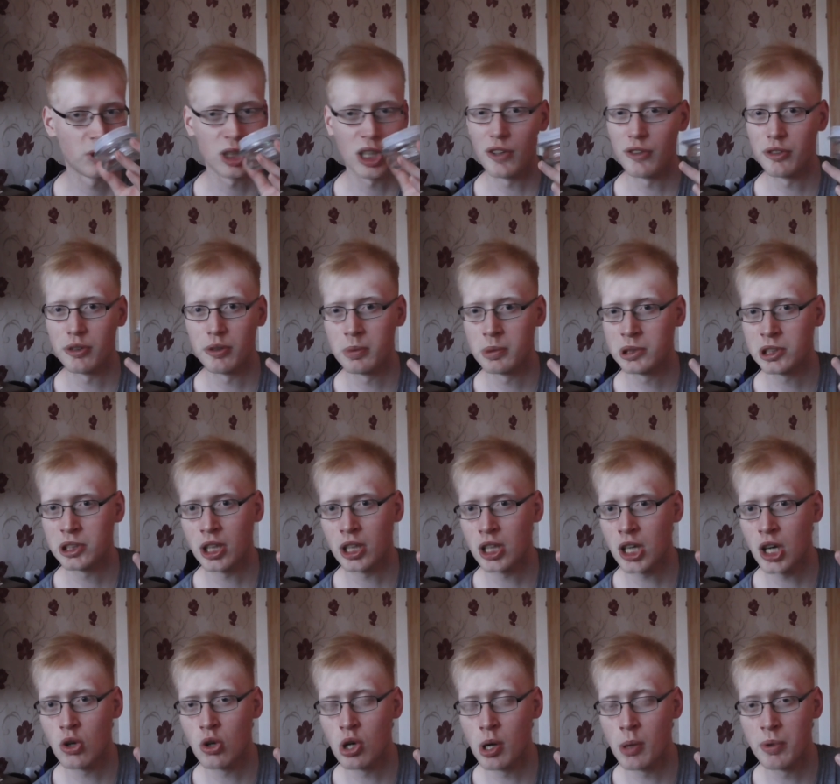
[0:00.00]
Kaffee mit
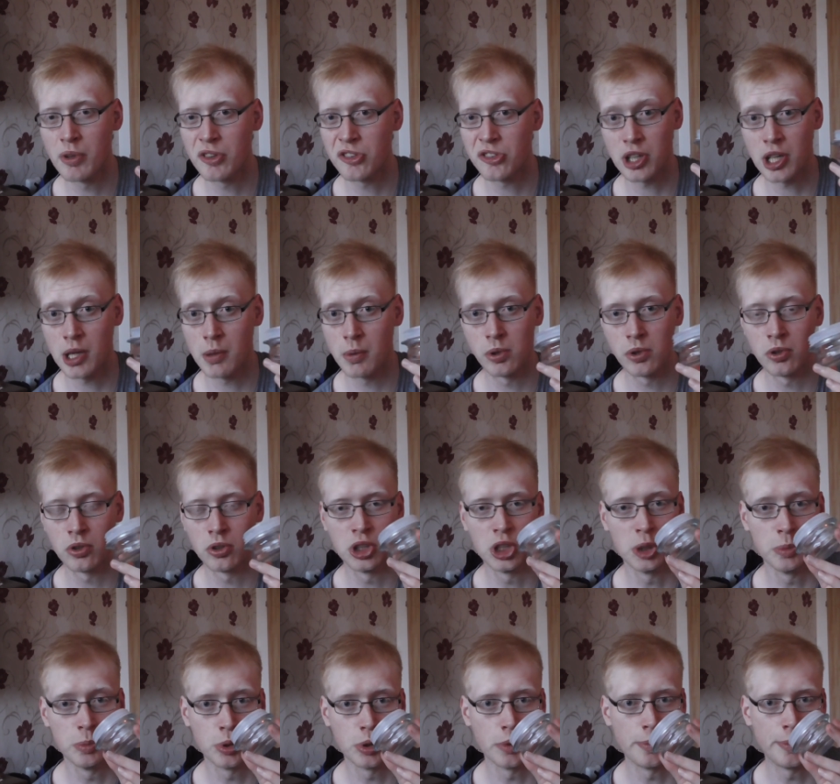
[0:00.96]
Kakao habe ich selber noch
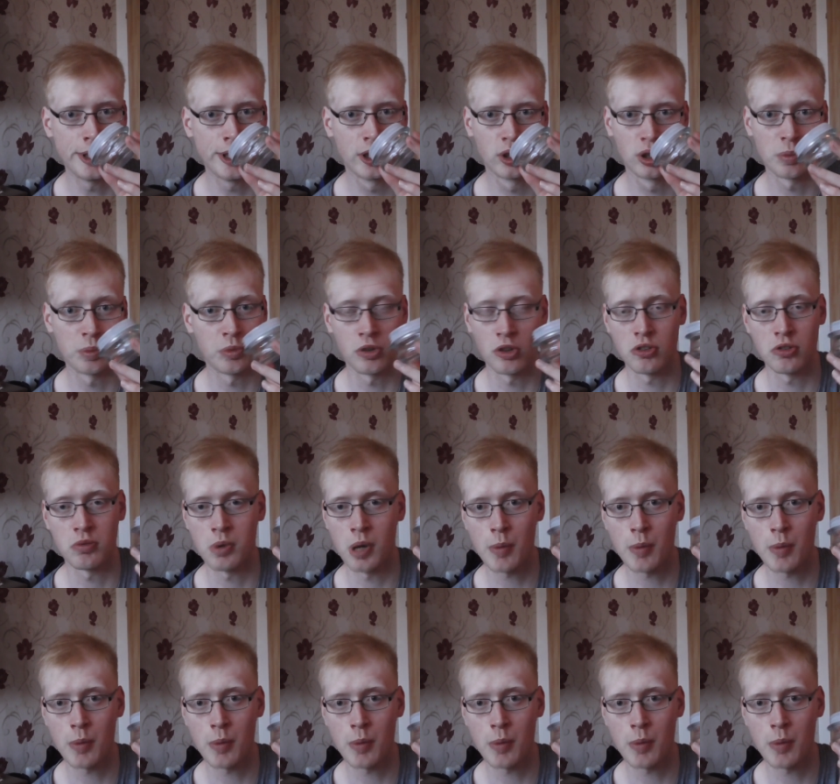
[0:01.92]
nie probiert, ob das